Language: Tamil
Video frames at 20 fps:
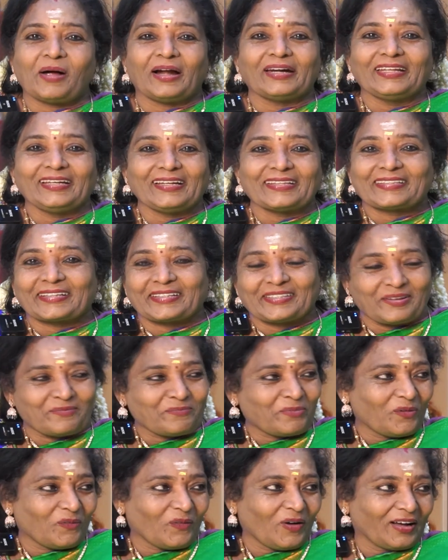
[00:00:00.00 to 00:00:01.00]
மாநிலத்துக்கு
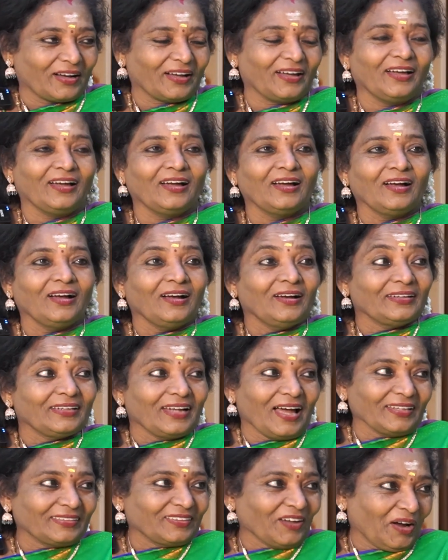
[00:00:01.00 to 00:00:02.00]
தான் போவாங்க
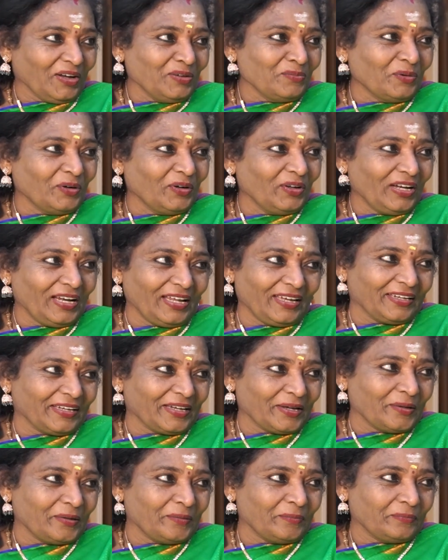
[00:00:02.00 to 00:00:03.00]
நான் தாய்மொழியிலே
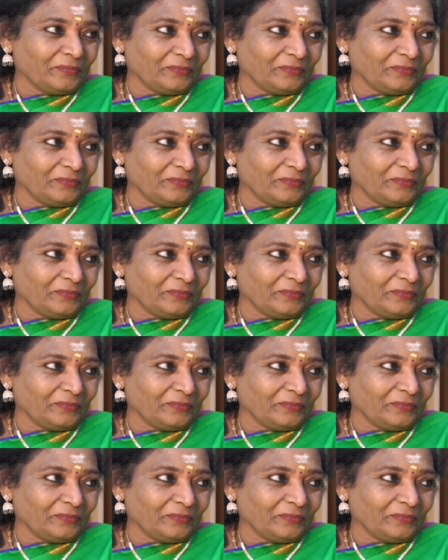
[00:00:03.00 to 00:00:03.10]
இங்கே